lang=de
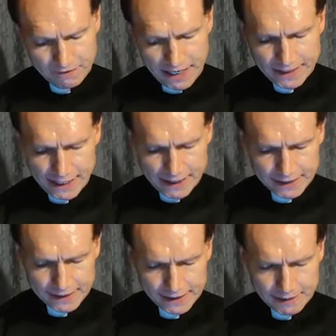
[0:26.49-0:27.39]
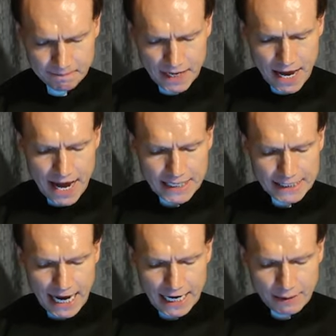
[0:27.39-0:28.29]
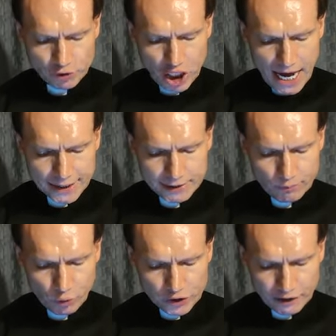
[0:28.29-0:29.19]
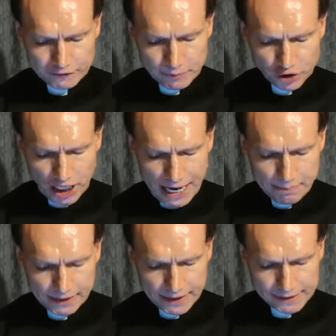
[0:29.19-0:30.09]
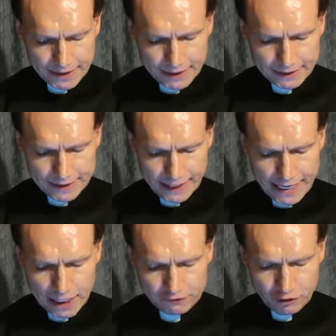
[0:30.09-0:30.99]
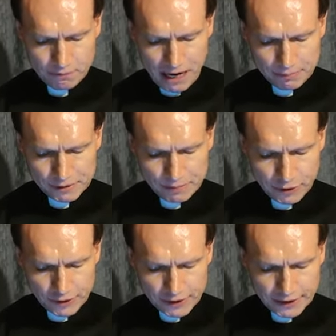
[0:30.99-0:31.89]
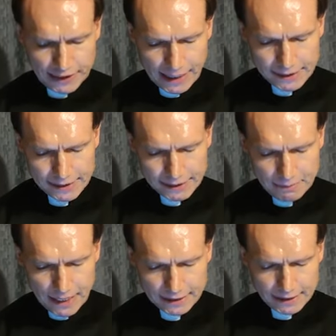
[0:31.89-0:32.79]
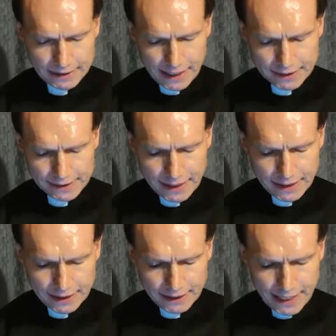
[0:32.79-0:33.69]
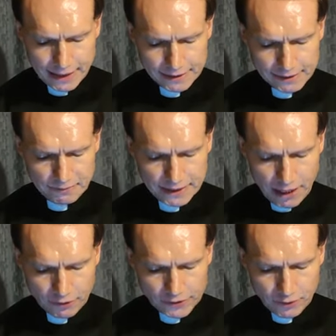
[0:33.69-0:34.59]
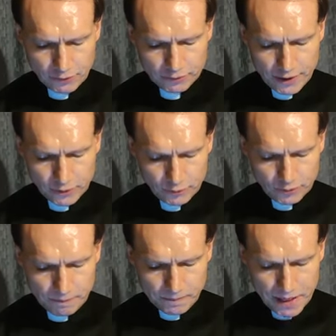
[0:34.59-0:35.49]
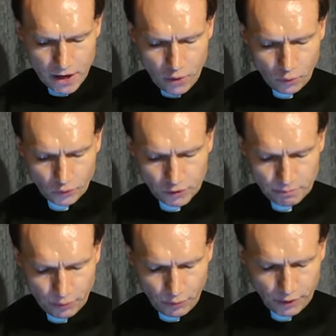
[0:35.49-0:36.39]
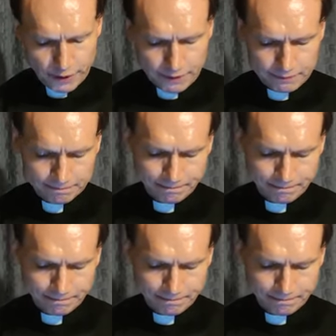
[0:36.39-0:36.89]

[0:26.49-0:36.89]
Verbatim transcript: Weiter heißt es, die alarmschlagende Botschaft im Schreiben an das Sekretariat von Papst Pius: Die Nazis machten tatsächlich ernst mit der Ausrottung der Juden und Polen.